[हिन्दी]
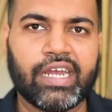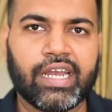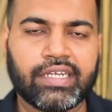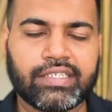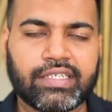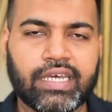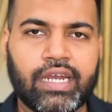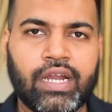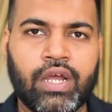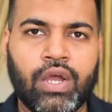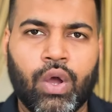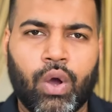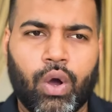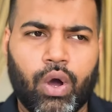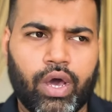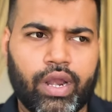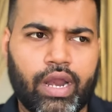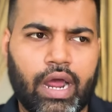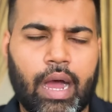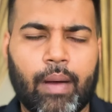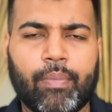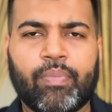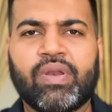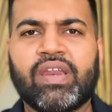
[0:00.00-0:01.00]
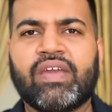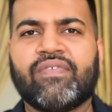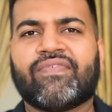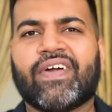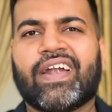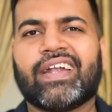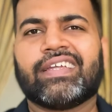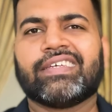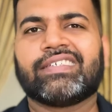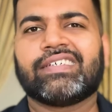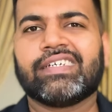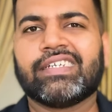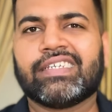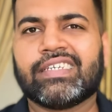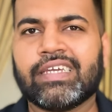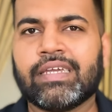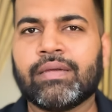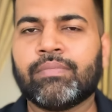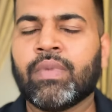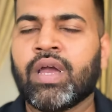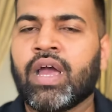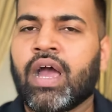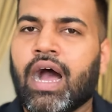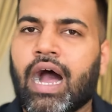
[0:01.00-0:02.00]
नजर और अपनी फैंटेसी
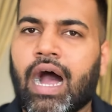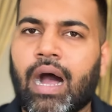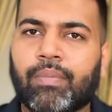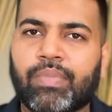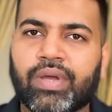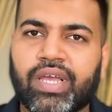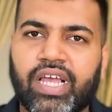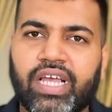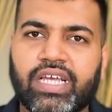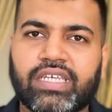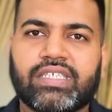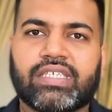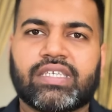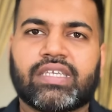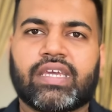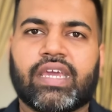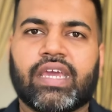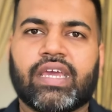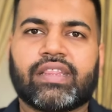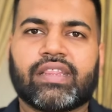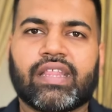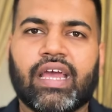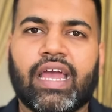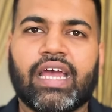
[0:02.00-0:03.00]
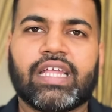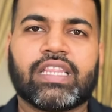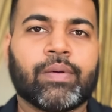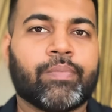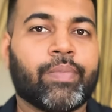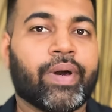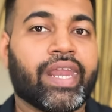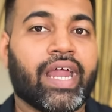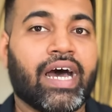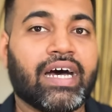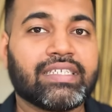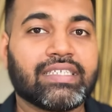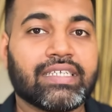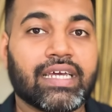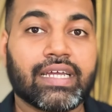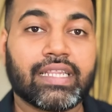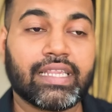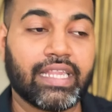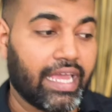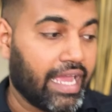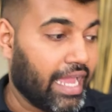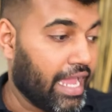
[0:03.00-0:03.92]
टीम आप इसके तहत बना सकते